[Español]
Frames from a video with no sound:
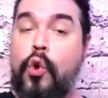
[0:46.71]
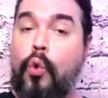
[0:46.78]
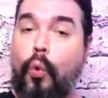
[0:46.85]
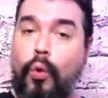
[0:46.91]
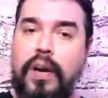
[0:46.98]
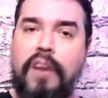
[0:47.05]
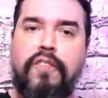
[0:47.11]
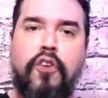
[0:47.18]

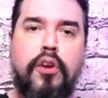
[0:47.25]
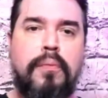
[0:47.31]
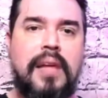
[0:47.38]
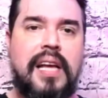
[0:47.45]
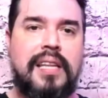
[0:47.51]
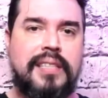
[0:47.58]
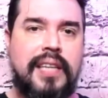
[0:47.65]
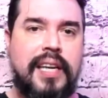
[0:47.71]
Una forma de
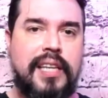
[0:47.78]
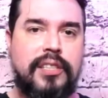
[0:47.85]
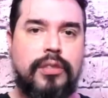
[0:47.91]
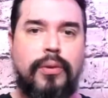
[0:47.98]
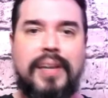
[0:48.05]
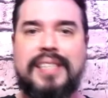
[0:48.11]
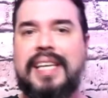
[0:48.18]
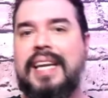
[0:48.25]
hacer esto
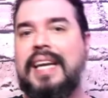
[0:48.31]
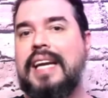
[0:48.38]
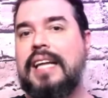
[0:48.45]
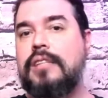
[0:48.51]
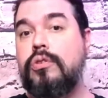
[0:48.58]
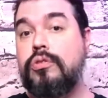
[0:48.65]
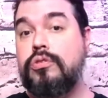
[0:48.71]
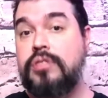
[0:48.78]
es generando
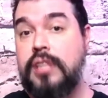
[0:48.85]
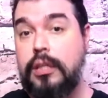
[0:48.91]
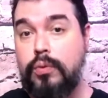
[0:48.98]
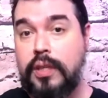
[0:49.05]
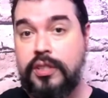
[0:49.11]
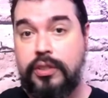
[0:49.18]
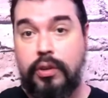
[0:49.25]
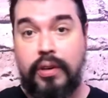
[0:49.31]

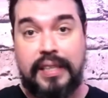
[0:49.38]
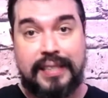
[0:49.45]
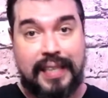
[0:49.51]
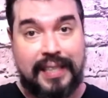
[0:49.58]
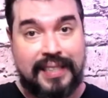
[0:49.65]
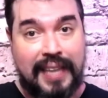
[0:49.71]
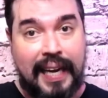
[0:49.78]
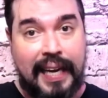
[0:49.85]
situaciones
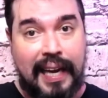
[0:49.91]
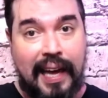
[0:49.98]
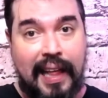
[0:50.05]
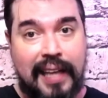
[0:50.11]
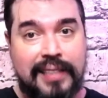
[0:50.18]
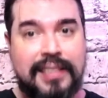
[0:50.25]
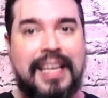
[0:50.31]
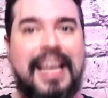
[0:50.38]

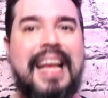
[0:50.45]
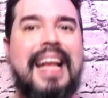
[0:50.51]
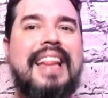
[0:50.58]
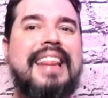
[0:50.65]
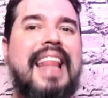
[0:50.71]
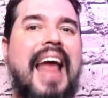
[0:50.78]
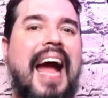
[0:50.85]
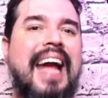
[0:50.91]
exageradas
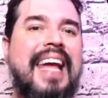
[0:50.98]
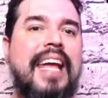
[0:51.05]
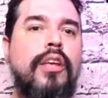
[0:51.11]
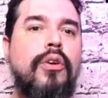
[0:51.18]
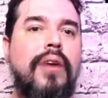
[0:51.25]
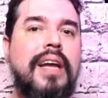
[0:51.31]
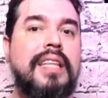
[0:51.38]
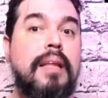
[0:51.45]
de aquello
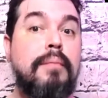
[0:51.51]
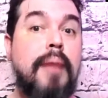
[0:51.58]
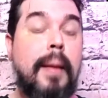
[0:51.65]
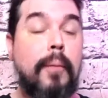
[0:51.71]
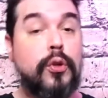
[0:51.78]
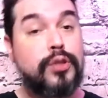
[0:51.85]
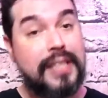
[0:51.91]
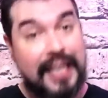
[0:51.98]
que
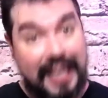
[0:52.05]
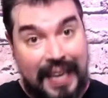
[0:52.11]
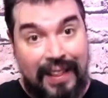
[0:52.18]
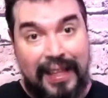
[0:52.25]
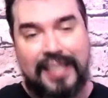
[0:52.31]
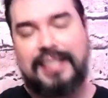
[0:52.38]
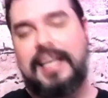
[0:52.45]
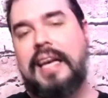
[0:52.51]
tememos y
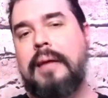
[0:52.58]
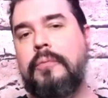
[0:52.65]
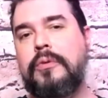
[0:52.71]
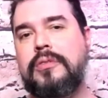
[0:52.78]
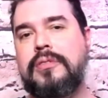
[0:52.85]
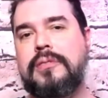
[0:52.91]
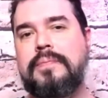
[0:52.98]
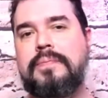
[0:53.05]
deseamos.